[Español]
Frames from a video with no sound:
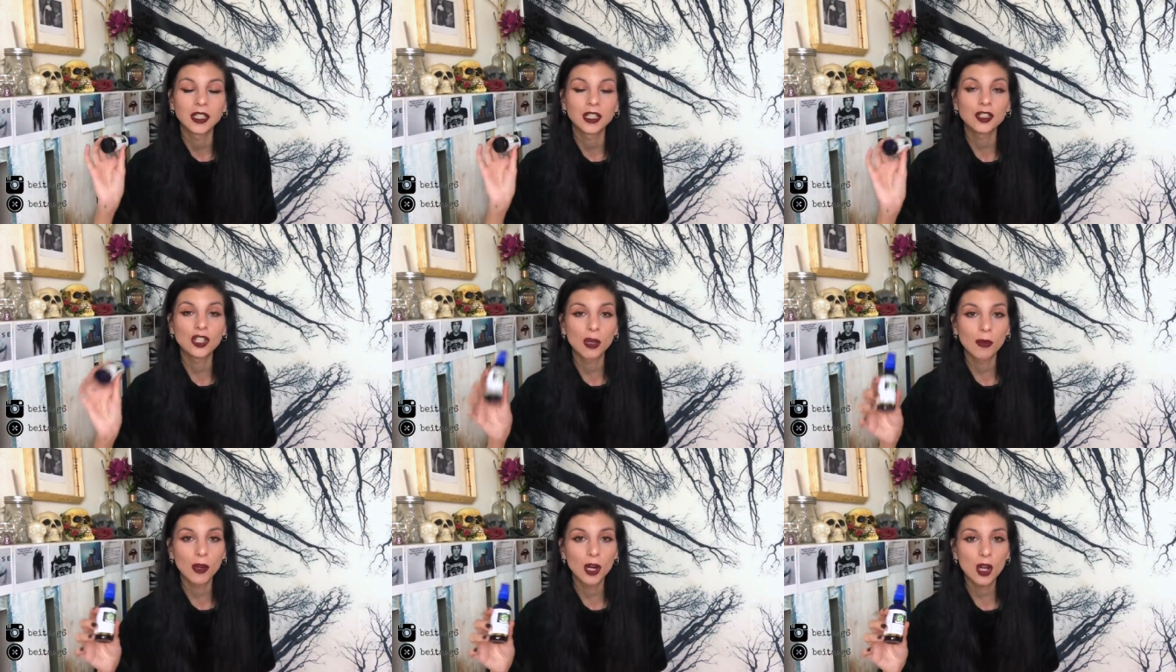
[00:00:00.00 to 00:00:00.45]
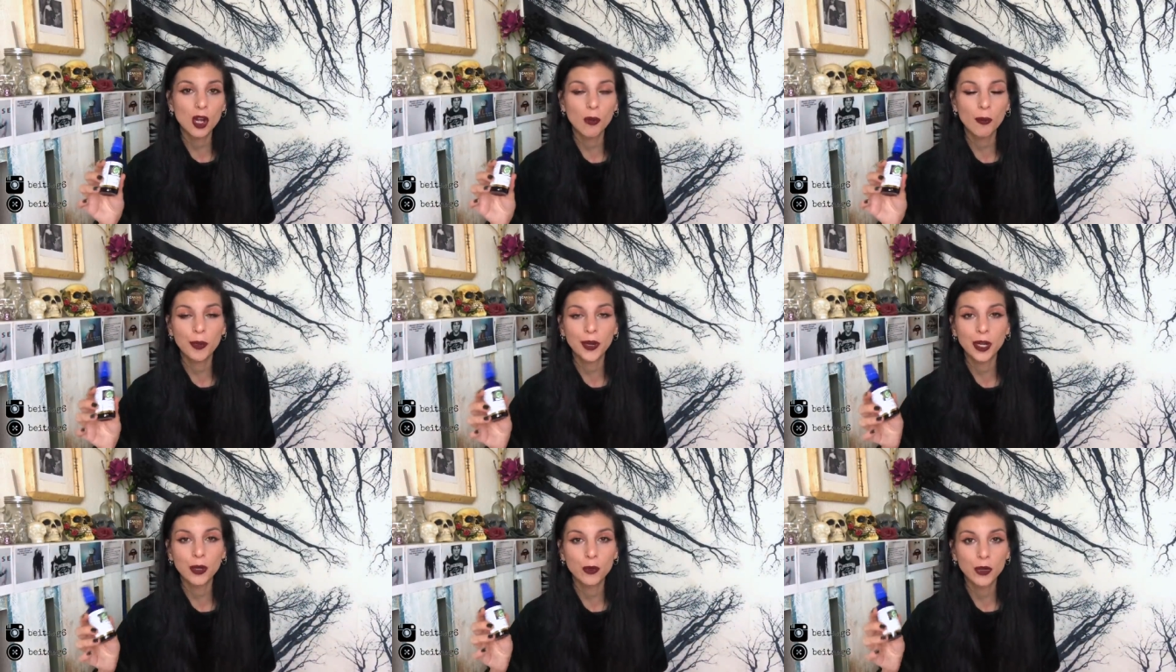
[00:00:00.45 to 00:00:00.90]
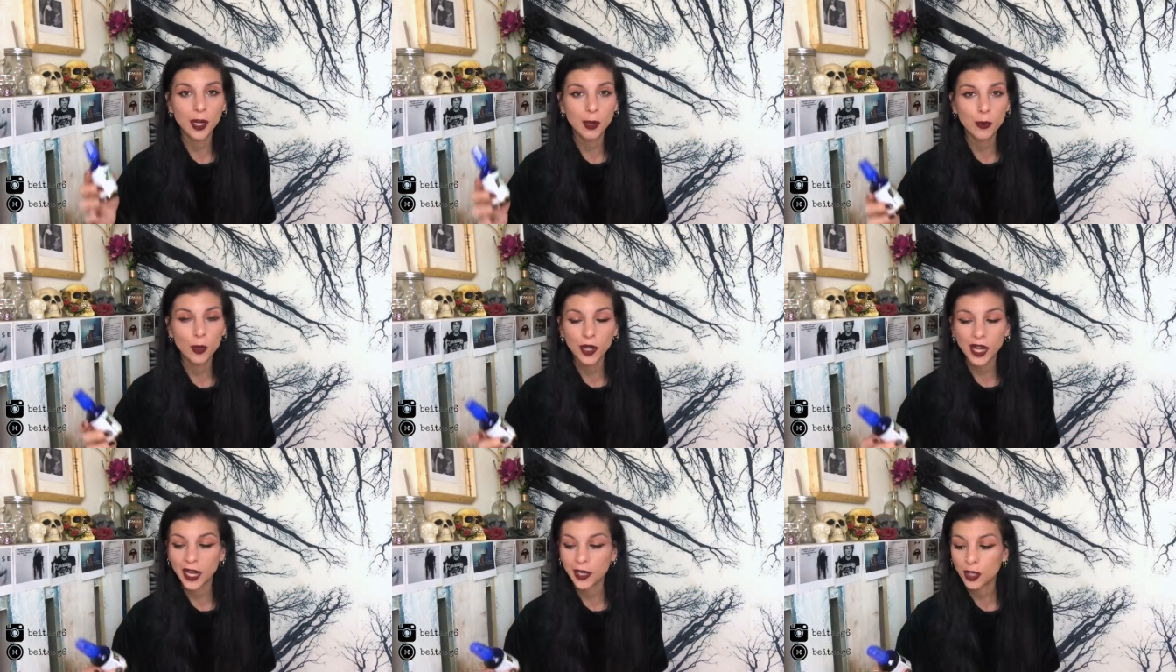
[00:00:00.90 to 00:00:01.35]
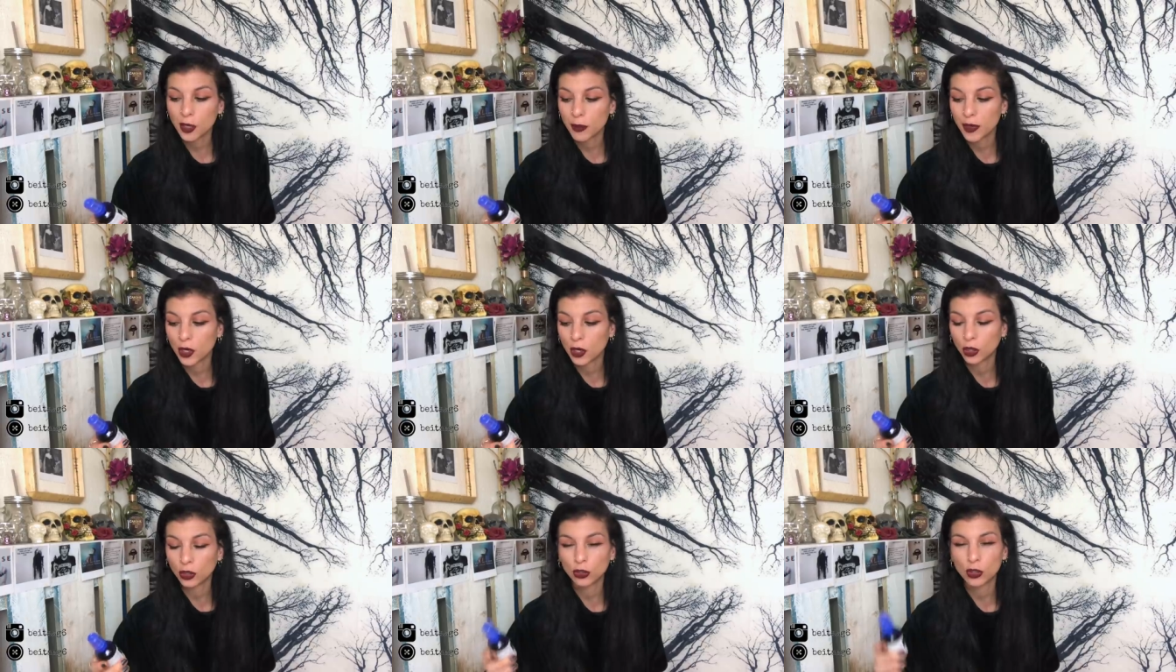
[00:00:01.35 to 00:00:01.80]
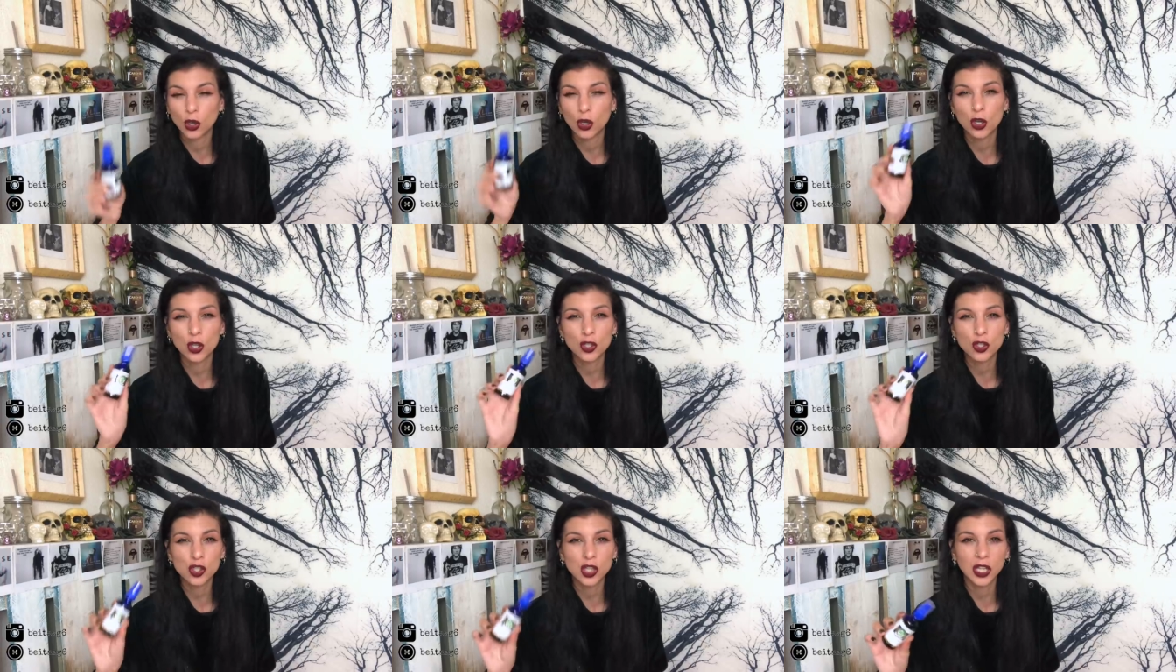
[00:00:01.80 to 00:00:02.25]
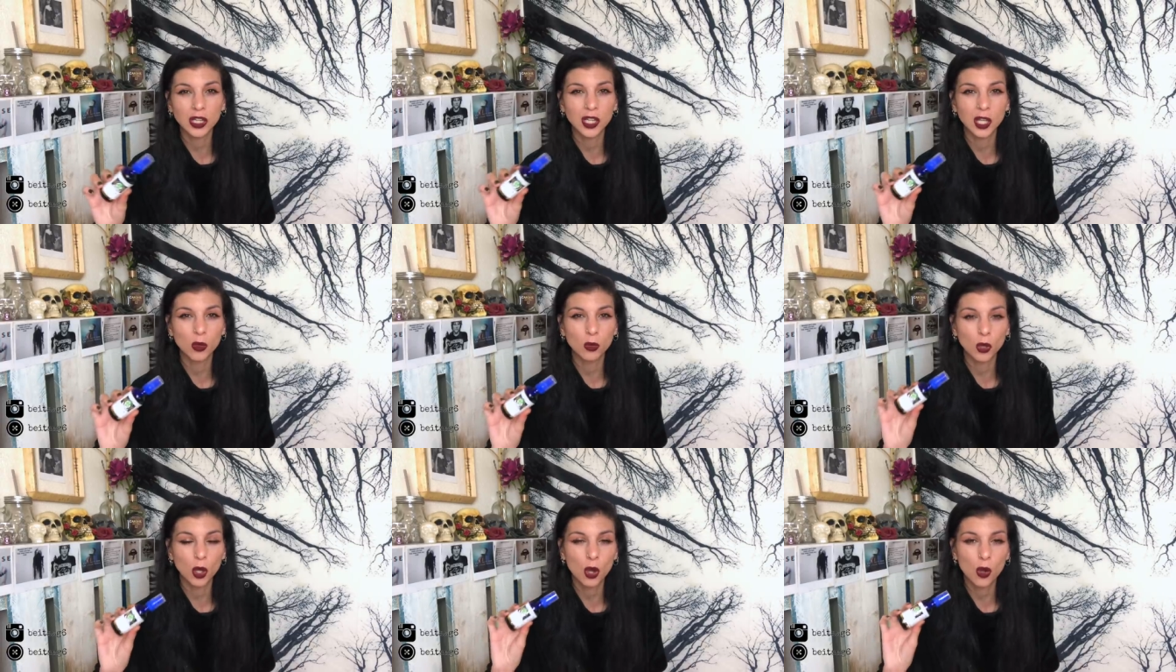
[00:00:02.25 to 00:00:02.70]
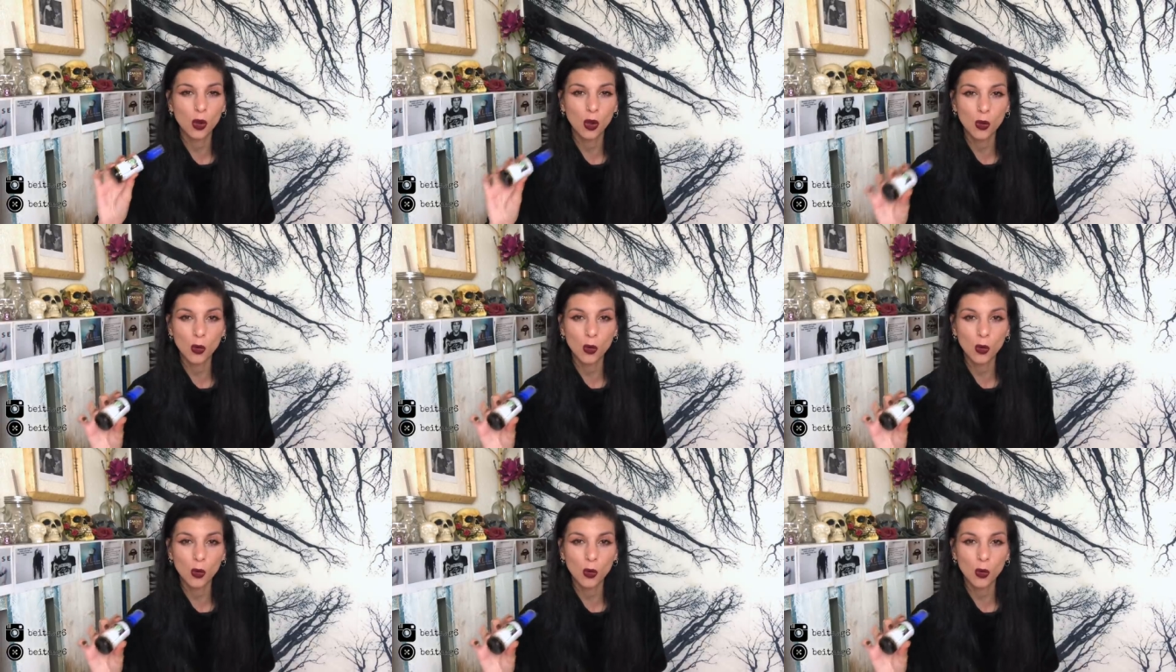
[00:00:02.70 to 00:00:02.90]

Yo me lo compré en un herborario, me costó 7,40 euros,